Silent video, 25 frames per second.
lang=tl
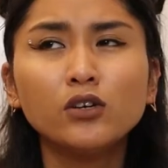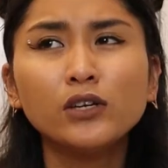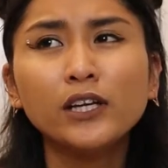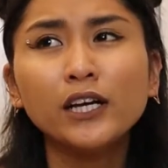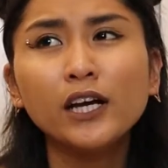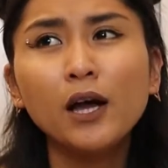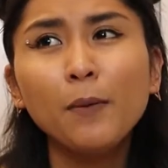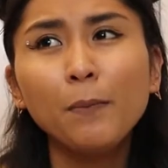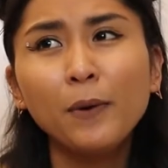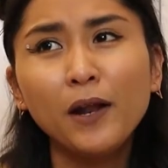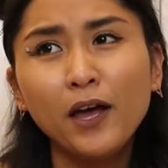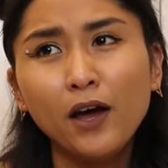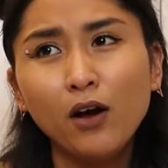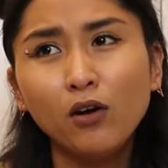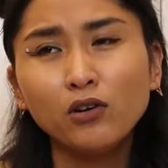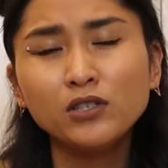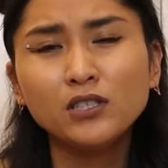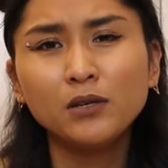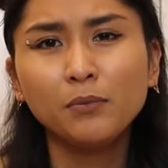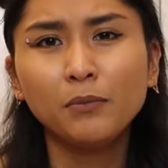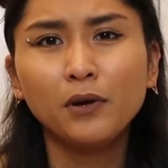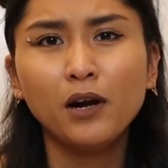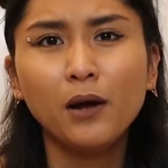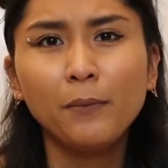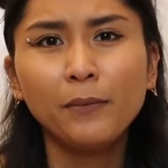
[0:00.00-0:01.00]
So nag-apply ako
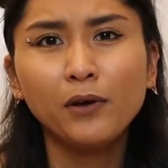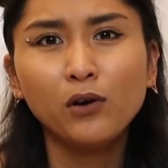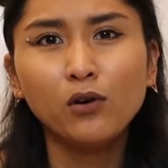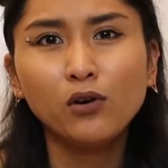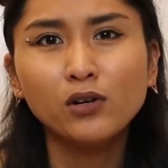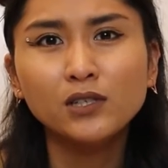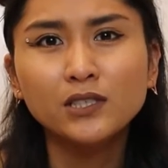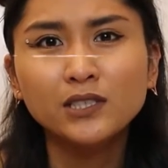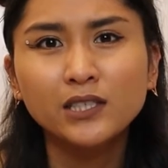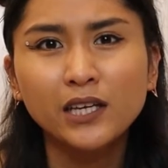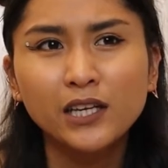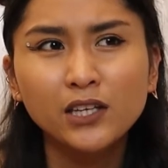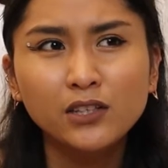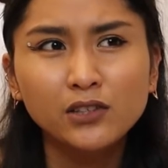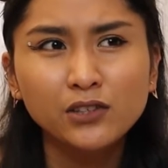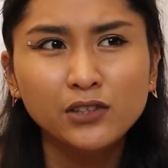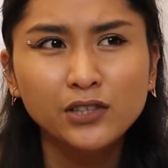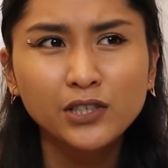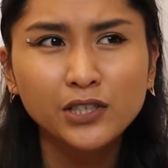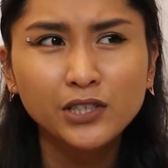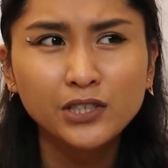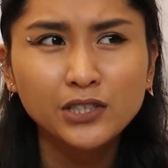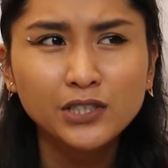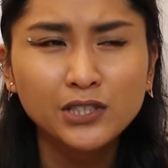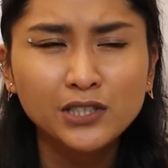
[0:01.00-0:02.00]
sa maraming call
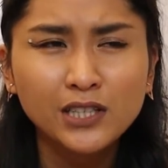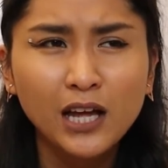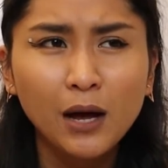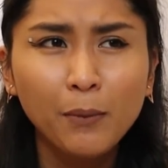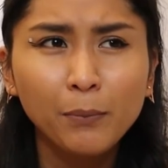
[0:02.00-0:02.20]
centers.